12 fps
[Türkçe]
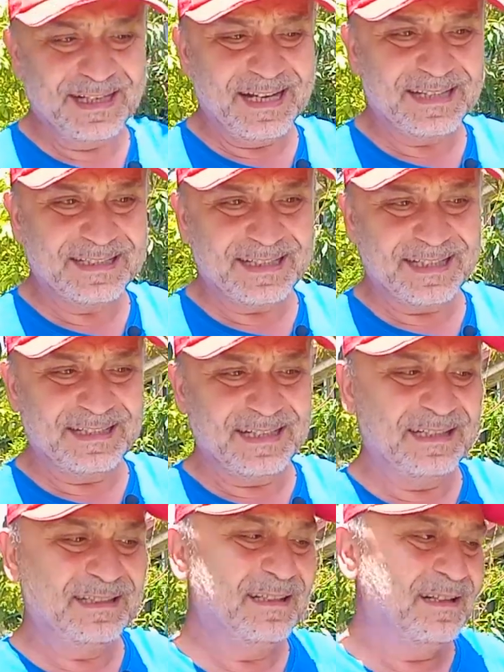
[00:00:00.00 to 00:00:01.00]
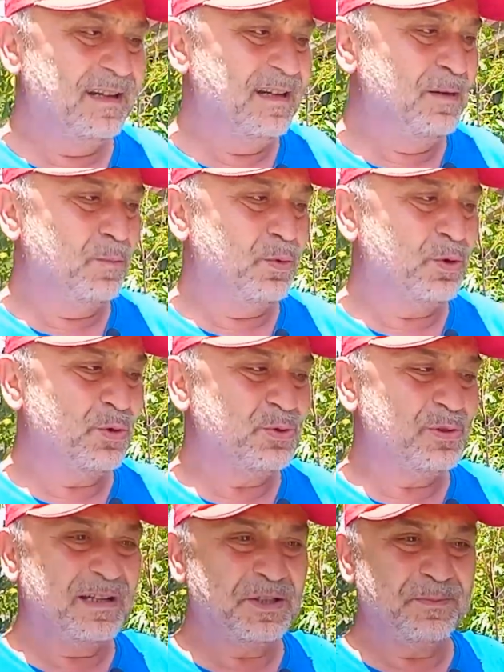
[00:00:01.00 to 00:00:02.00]
Gerçekten
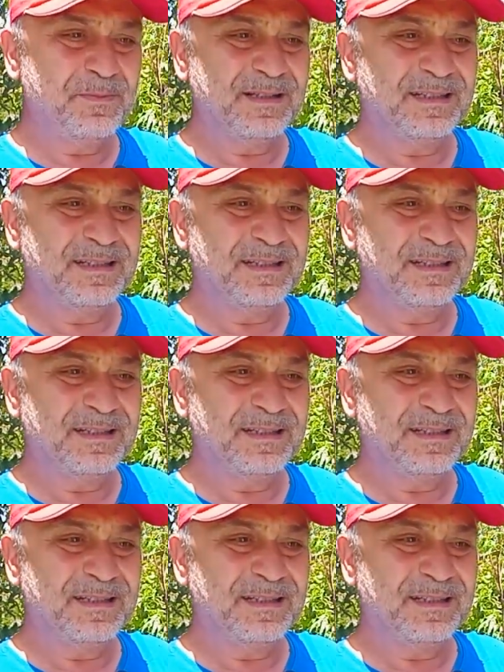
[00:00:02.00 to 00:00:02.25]
bronzlaşmak